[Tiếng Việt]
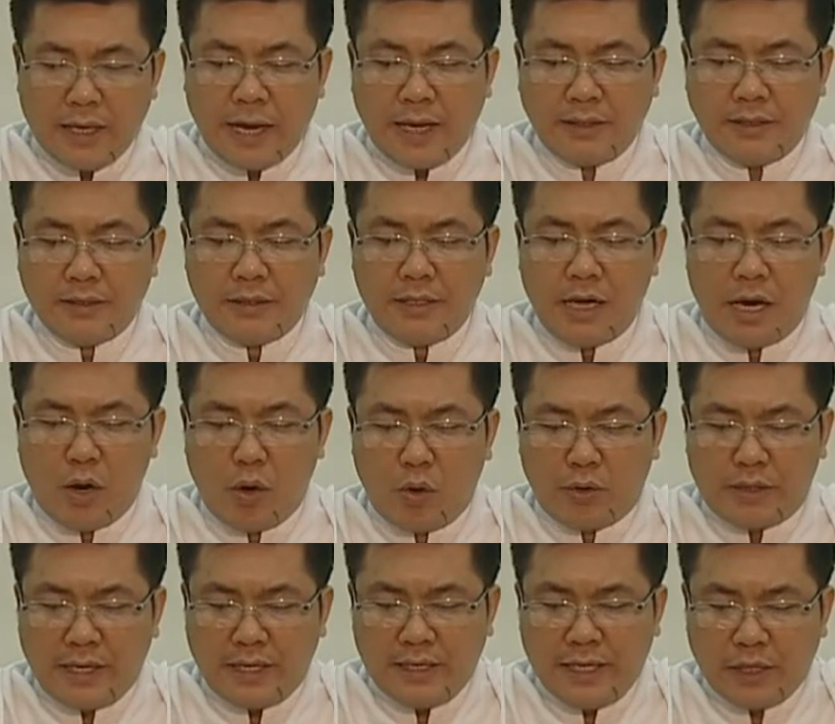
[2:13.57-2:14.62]
ngay từ đầu
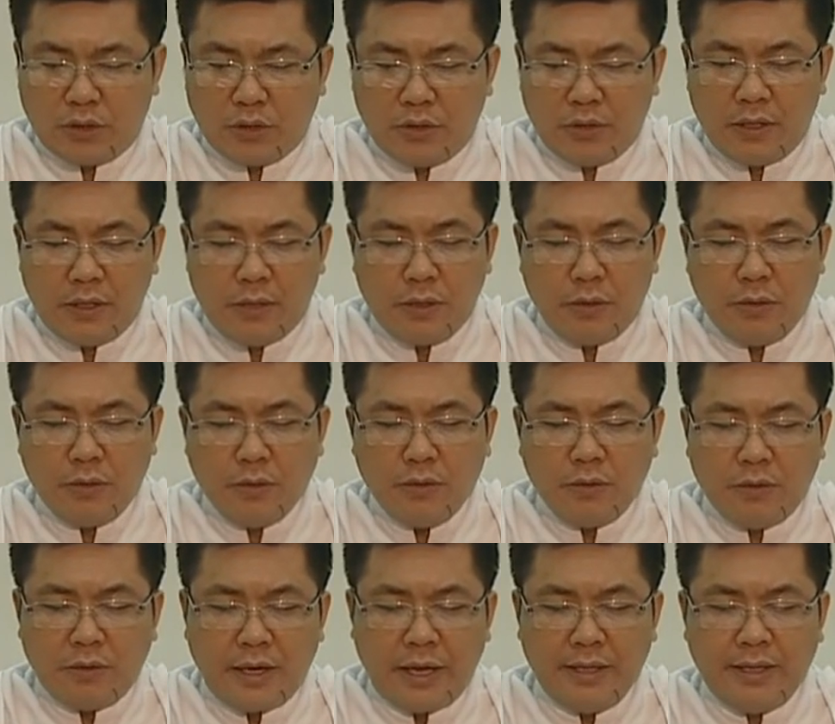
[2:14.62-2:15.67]
các Kitô hữu
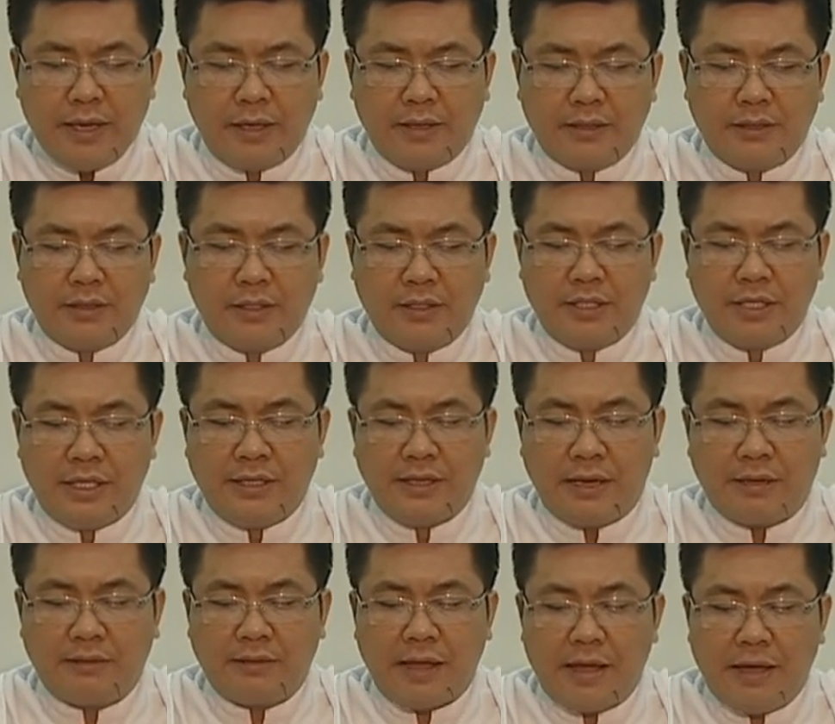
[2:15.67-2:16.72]
đã nhận cử chỉ
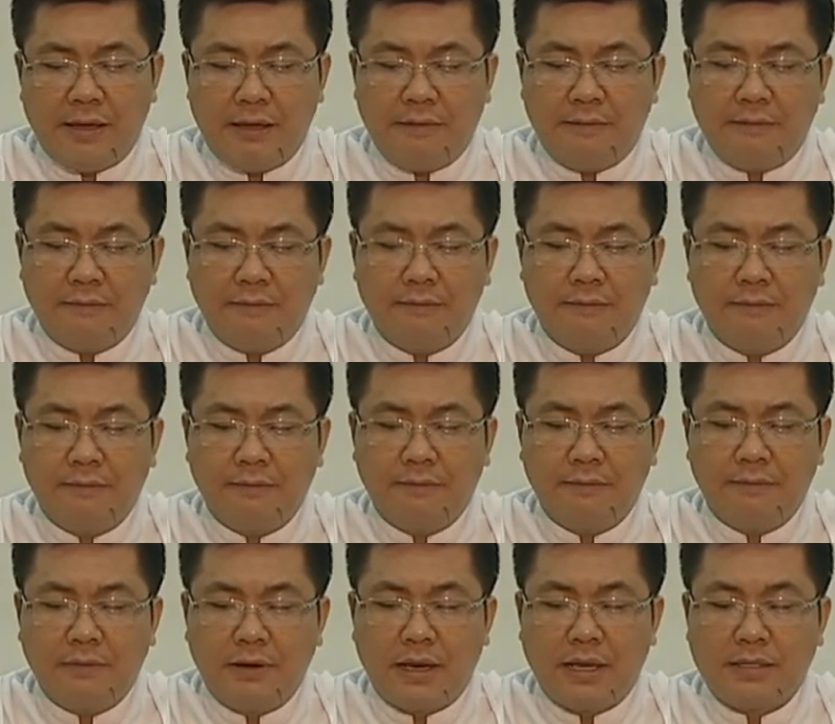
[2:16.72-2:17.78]
đặt tay
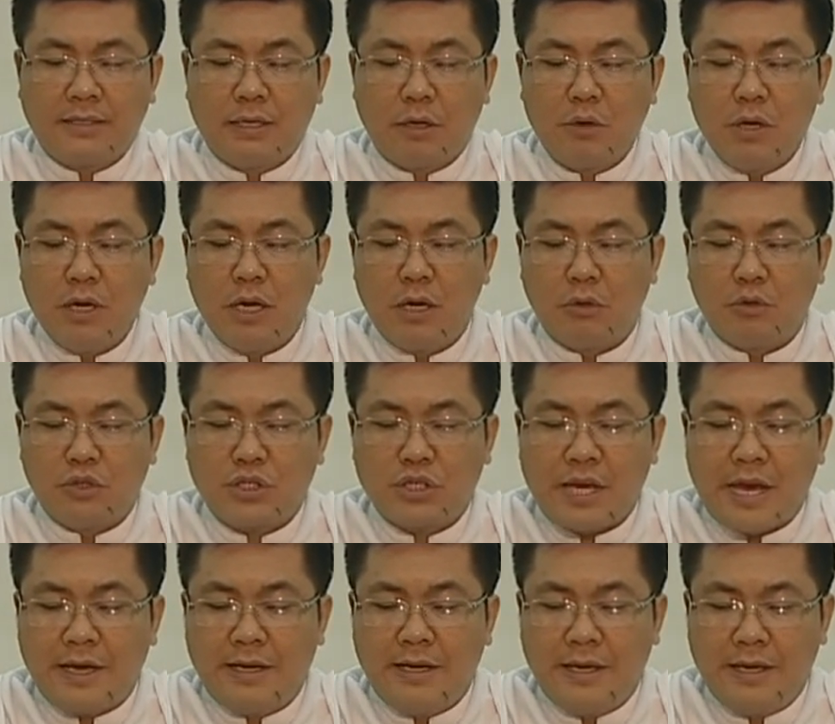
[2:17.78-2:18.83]
là dấu hiệu
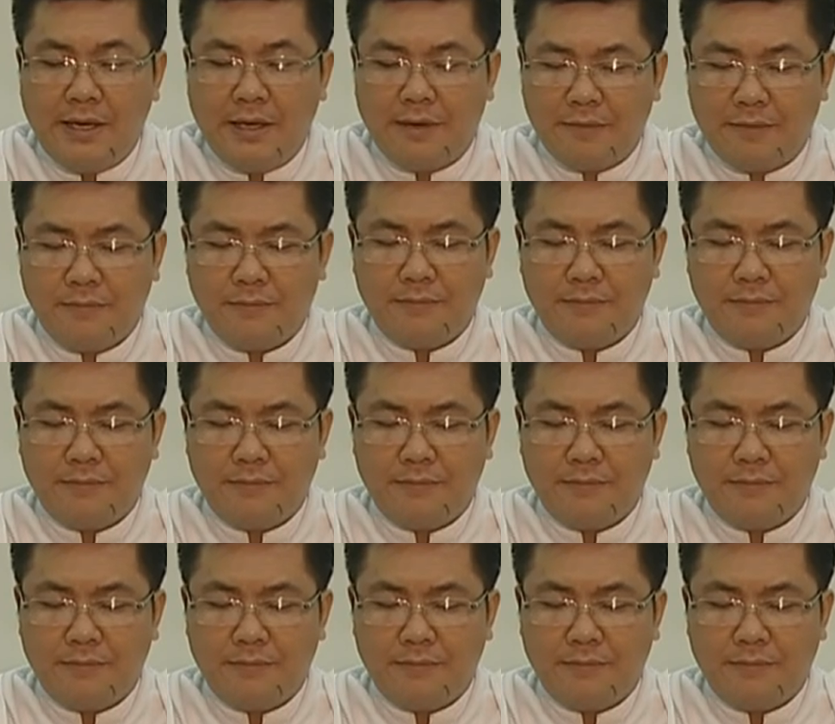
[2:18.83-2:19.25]
sai đi